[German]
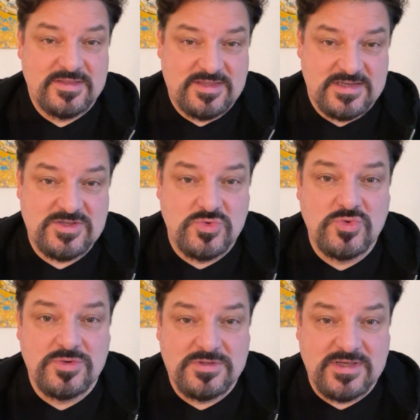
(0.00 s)
dass
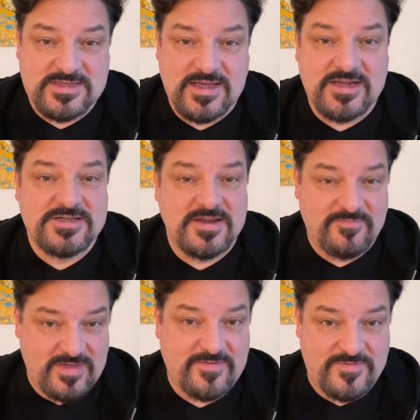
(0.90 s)
du tatsächlich
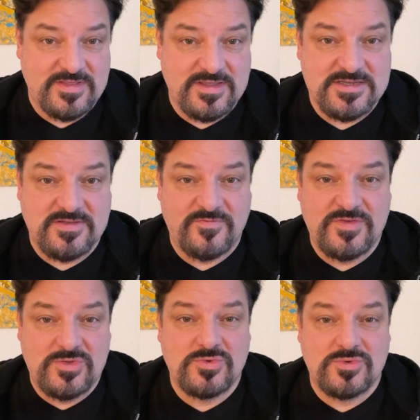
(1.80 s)
einen Weg findest,
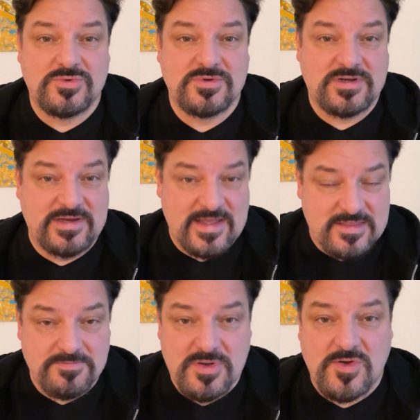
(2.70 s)
wie du
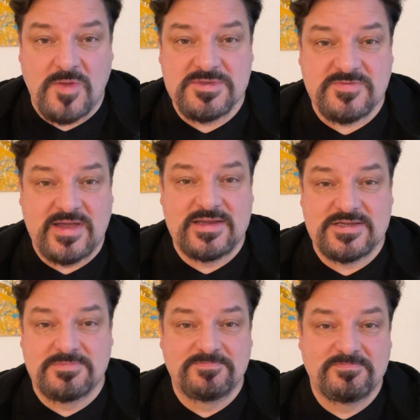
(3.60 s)
Klienten bekommst, weil
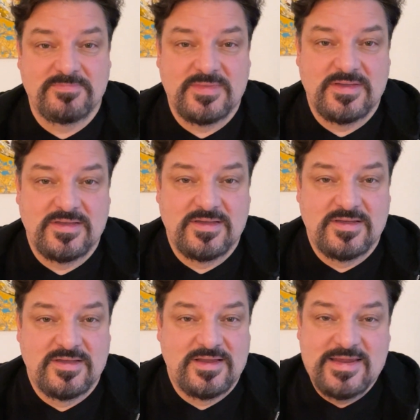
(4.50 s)
ich
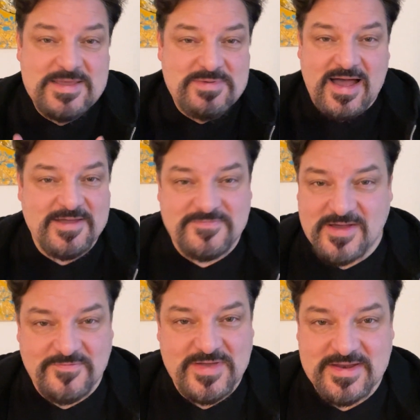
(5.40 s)
liebe
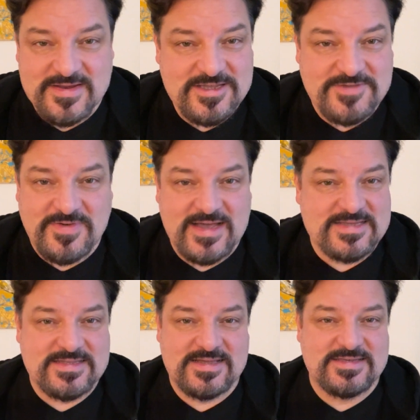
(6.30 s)
einfach, wenn ich
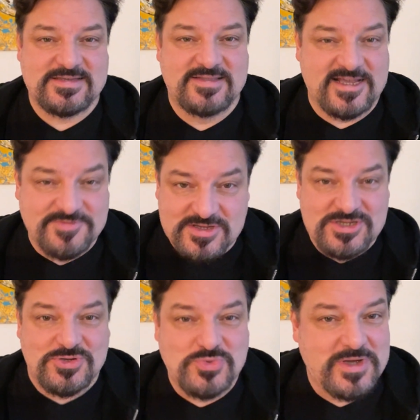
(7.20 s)
weiß, dass das, was
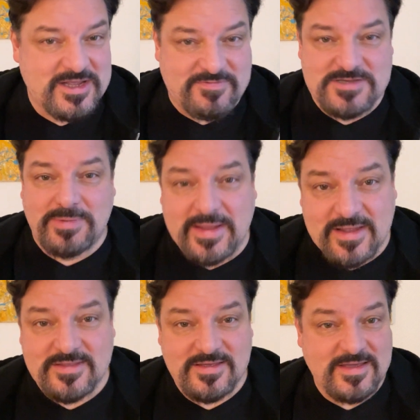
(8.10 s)
ich tue, etwas
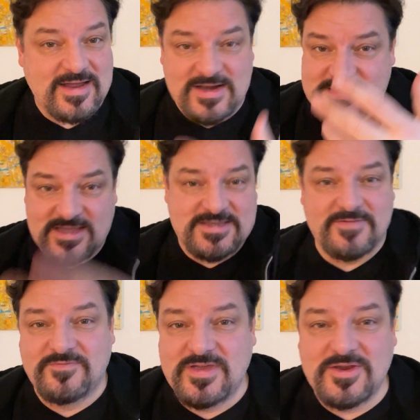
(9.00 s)
bringt, egal es sei
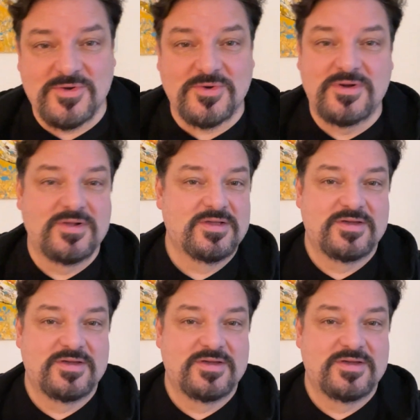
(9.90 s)
ein Video,